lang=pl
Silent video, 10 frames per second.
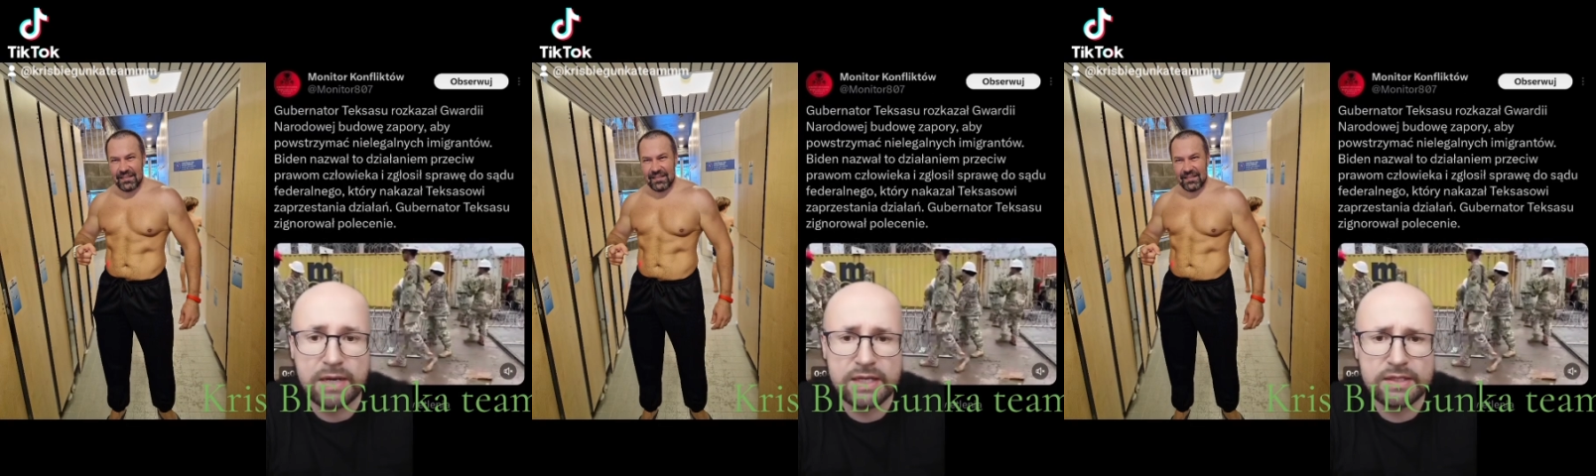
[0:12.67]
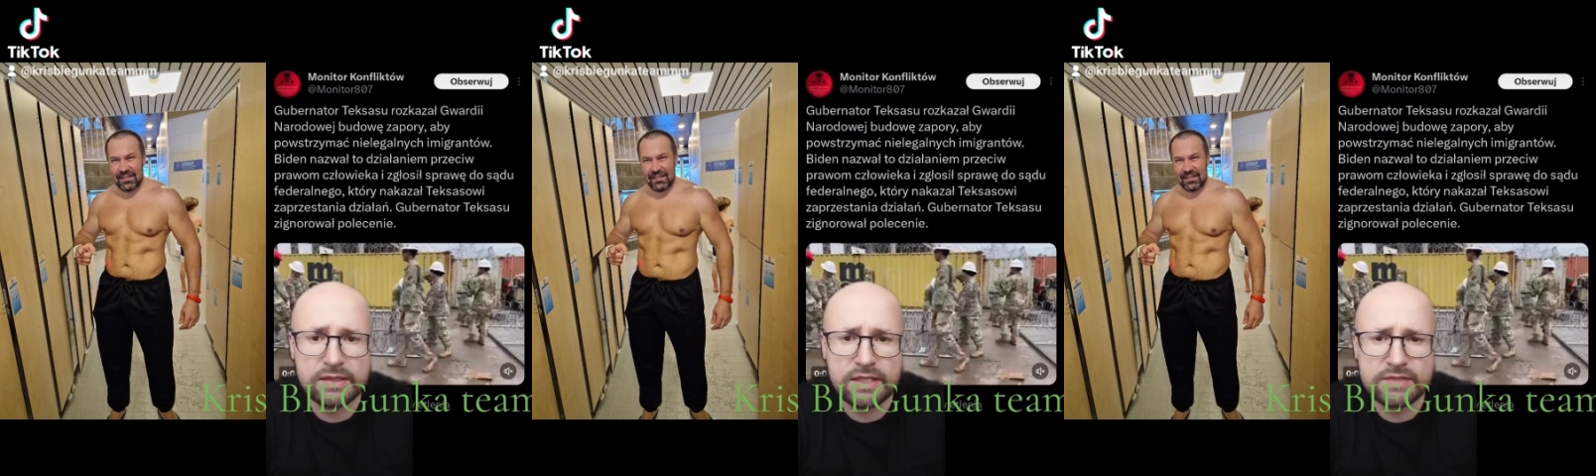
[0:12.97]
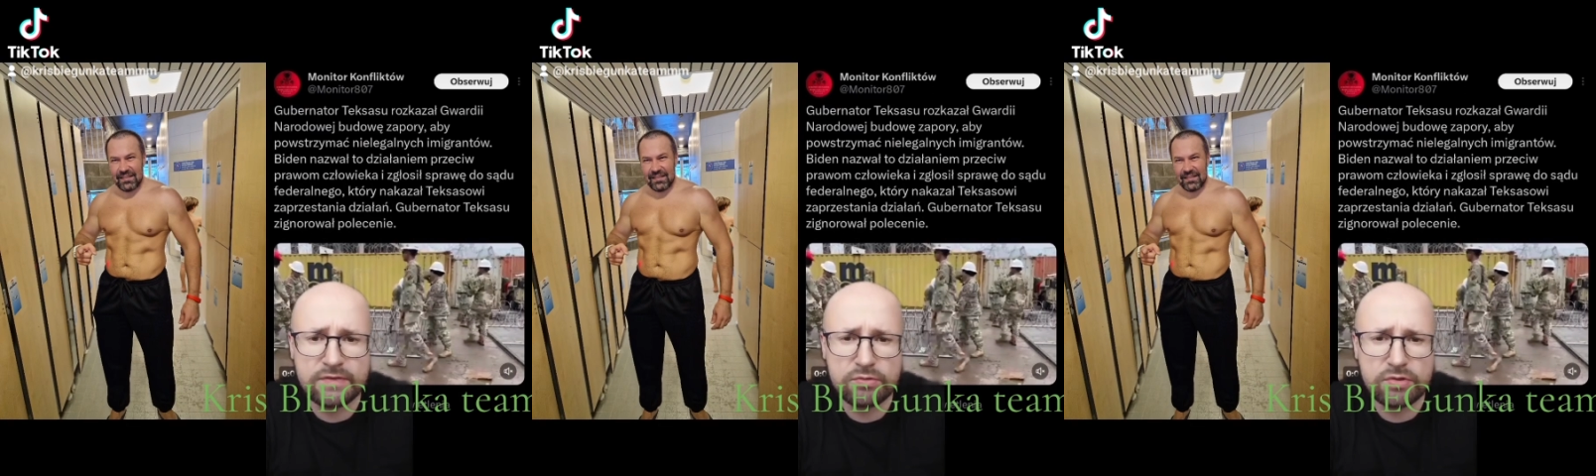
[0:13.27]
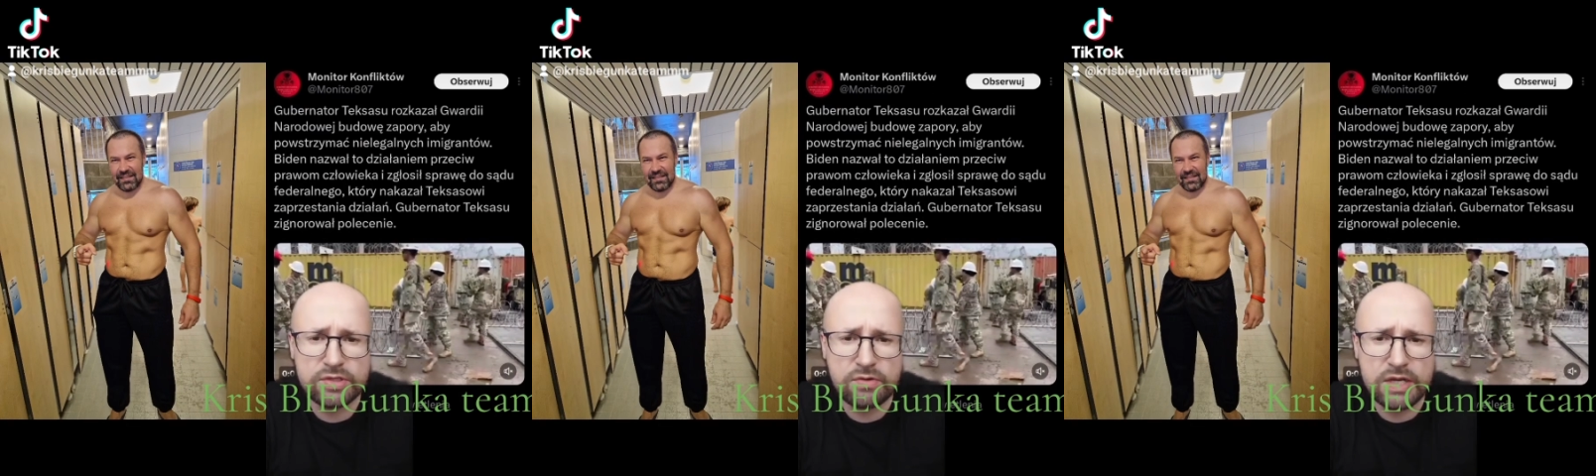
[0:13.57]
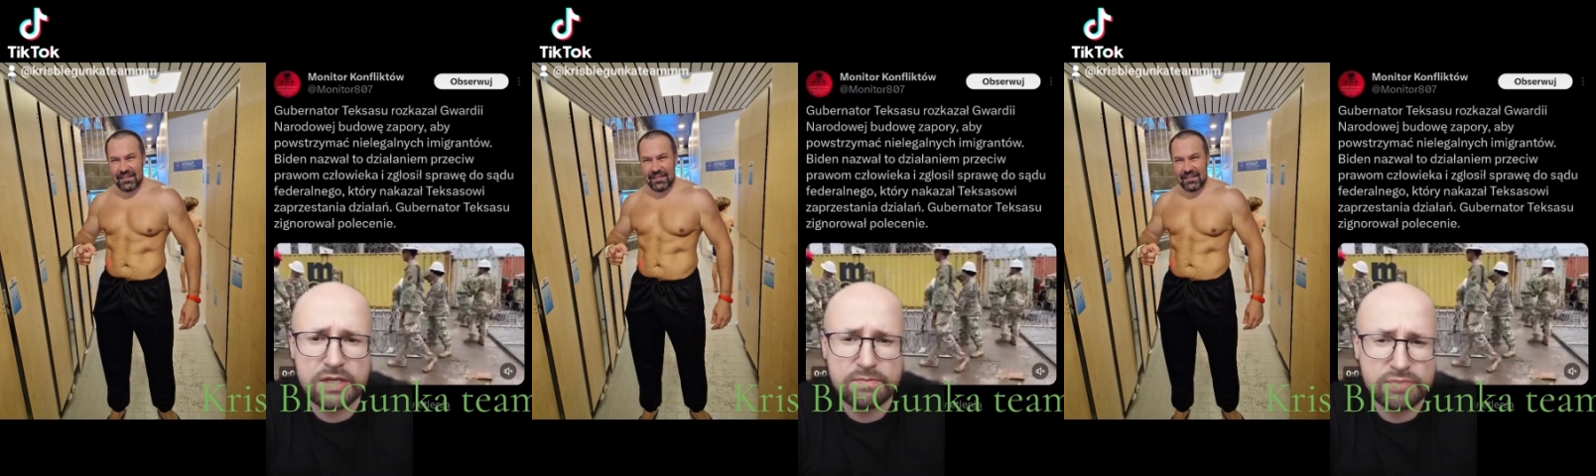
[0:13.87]
Biden nazwał to
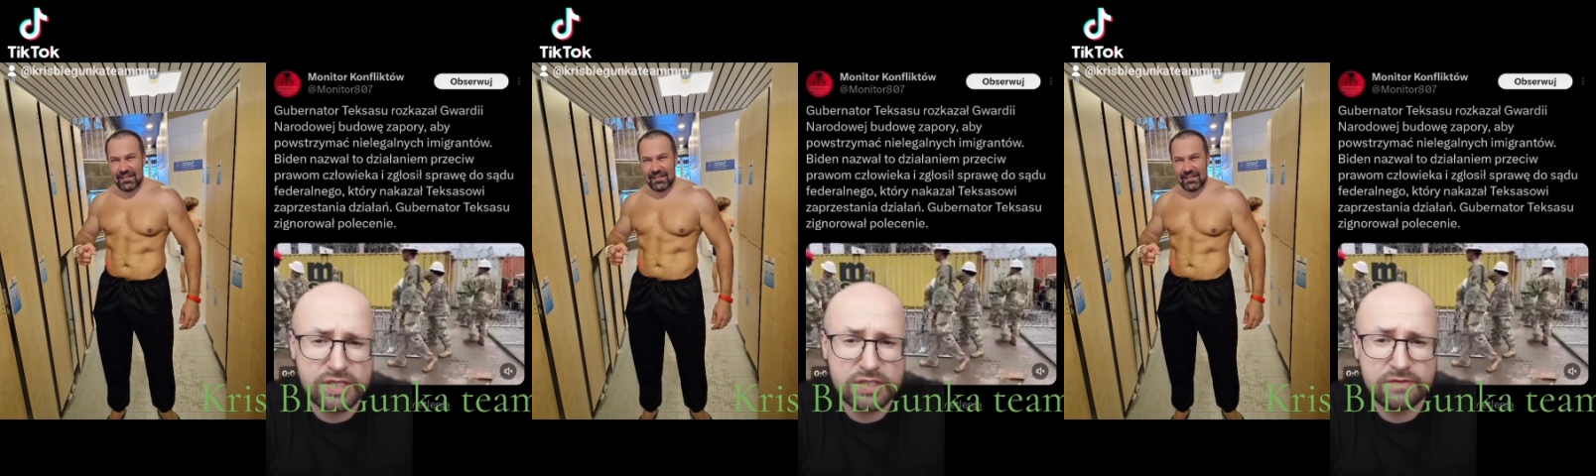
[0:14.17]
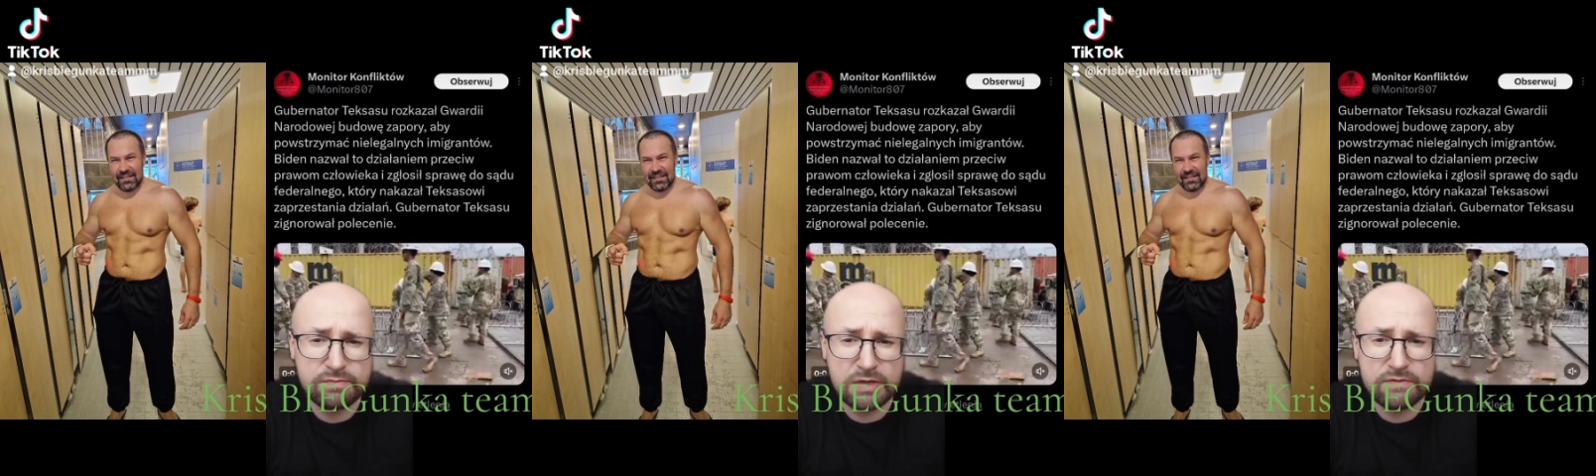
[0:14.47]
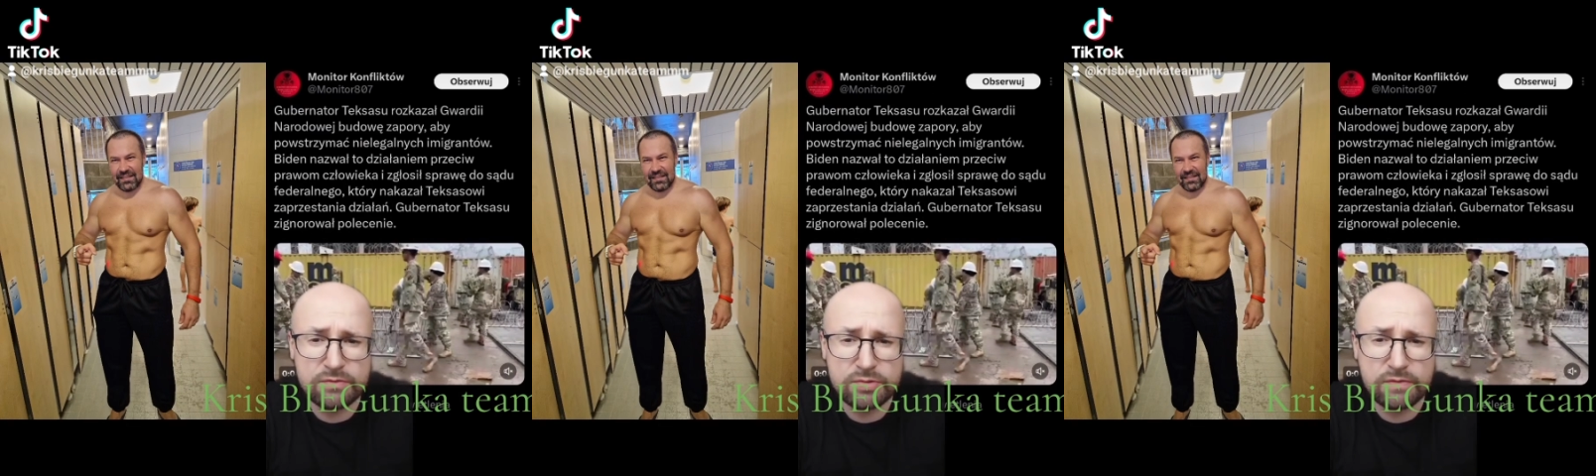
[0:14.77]
działaniem przeciw prawom